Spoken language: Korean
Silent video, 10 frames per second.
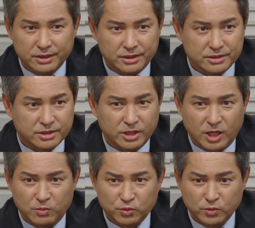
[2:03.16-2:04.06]
이제
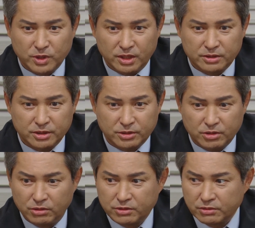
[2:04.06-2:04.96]
아무도 나한테
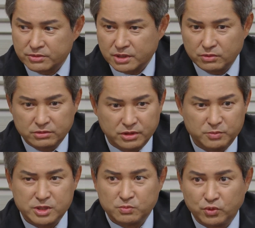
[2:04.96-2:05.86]
결격사유를
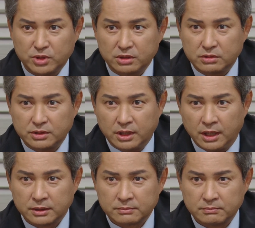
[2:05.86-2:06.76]
들이미지 못할
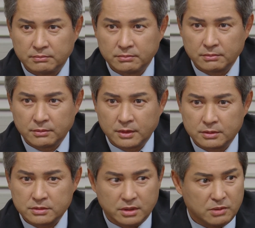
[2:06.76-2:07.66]
거다.
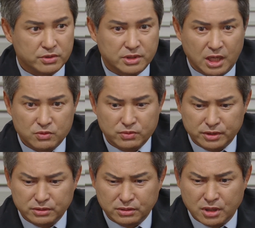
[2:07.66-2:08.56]
제 아무리
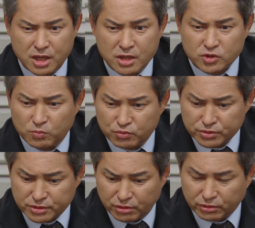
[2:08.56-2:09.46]
날고기는
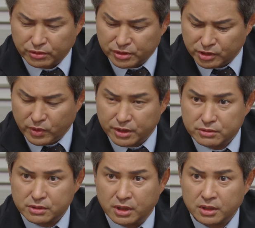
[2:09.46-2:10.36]
전문 경영이라고
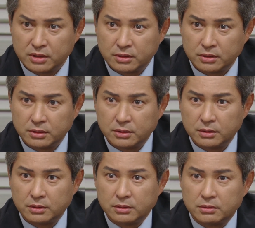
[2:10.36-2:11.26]
한들
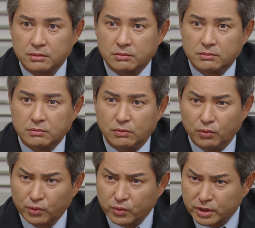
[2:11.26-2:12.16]

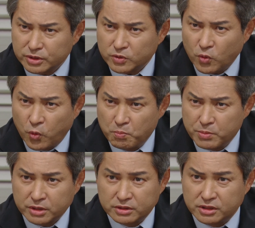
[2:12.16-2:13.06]
오너가의
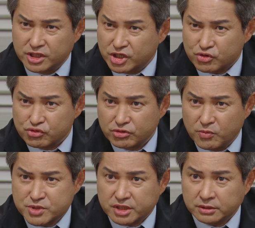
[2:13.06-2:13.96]
혼맥 이길 수는
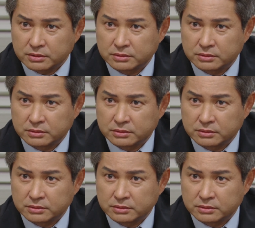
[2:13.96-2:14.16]
없지.